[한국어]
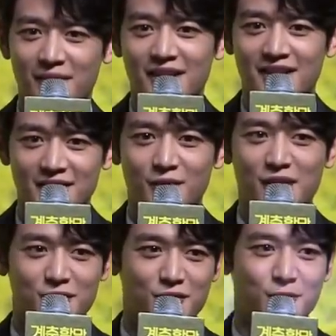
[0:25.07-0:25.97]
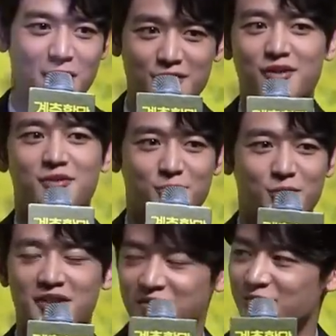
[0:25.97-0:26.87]
많이 응원해 주시고 봐주셨으면
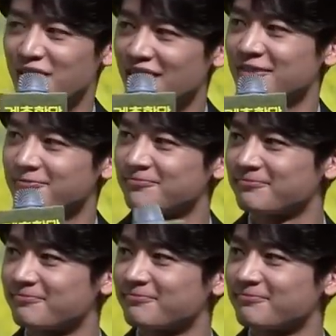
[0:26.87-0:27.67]
좋겠습니다. 네.